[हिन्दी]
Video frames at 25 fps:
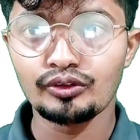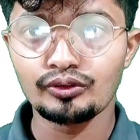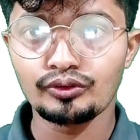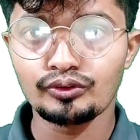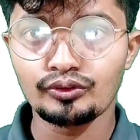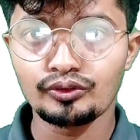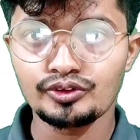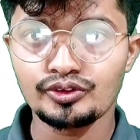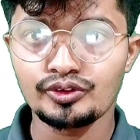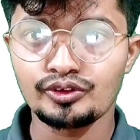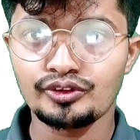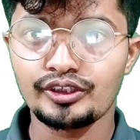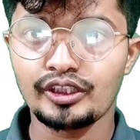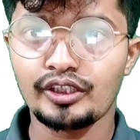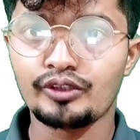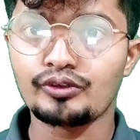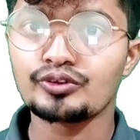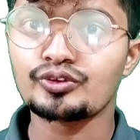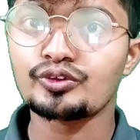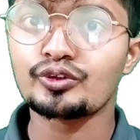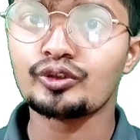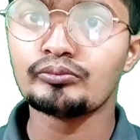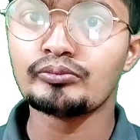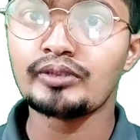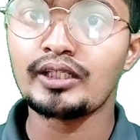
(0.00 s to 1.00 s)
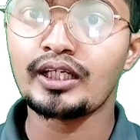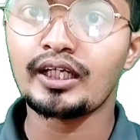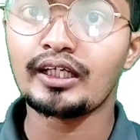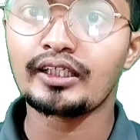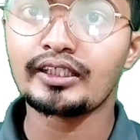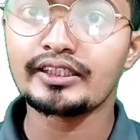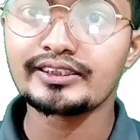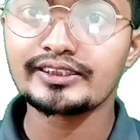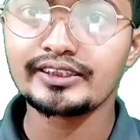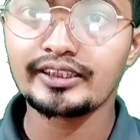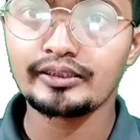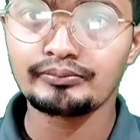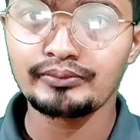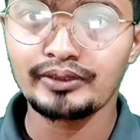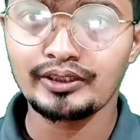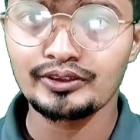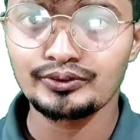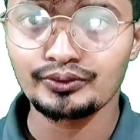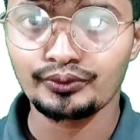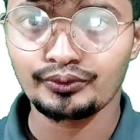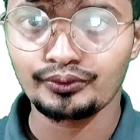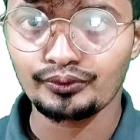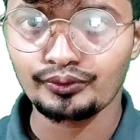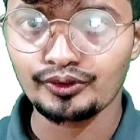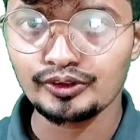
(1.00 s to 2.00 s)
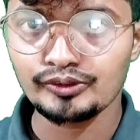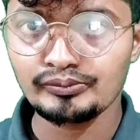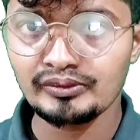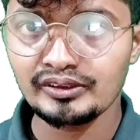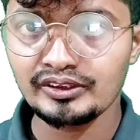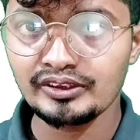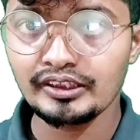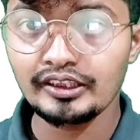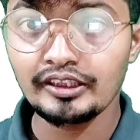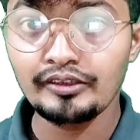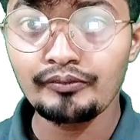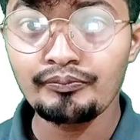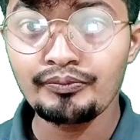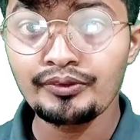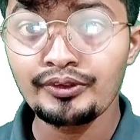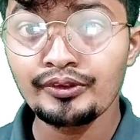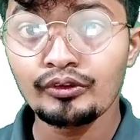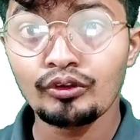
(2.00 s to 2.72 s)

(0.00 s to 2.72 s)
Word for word: ग्लूकोज होता है उसको मिलाने से अपना सुक्रोज बनता है